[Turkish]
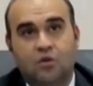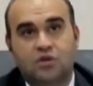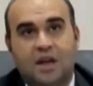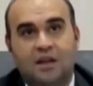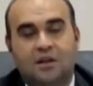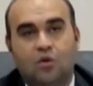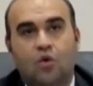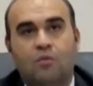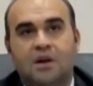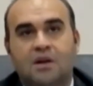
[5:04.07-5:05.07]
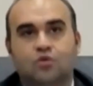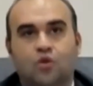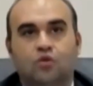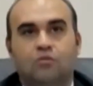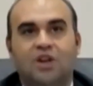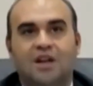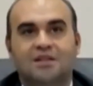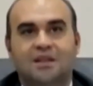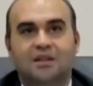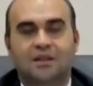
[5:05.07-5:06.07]
Özellikle yoğun bakım solunum
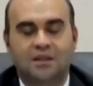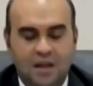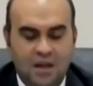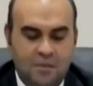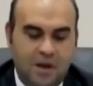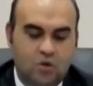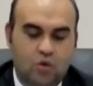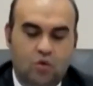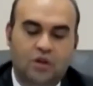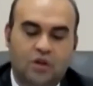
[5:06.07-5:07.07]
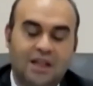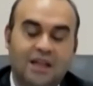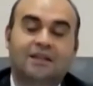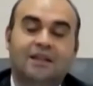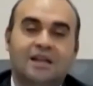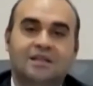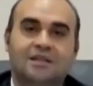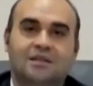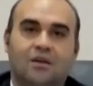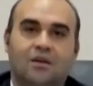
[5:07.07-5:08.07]
cihazlarının pek çok ülkede
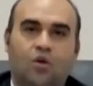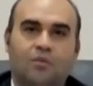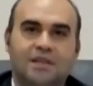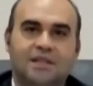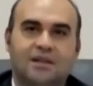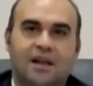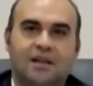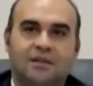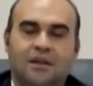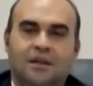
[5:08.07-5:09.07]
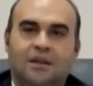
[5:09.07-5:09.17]
yetersiz olmasından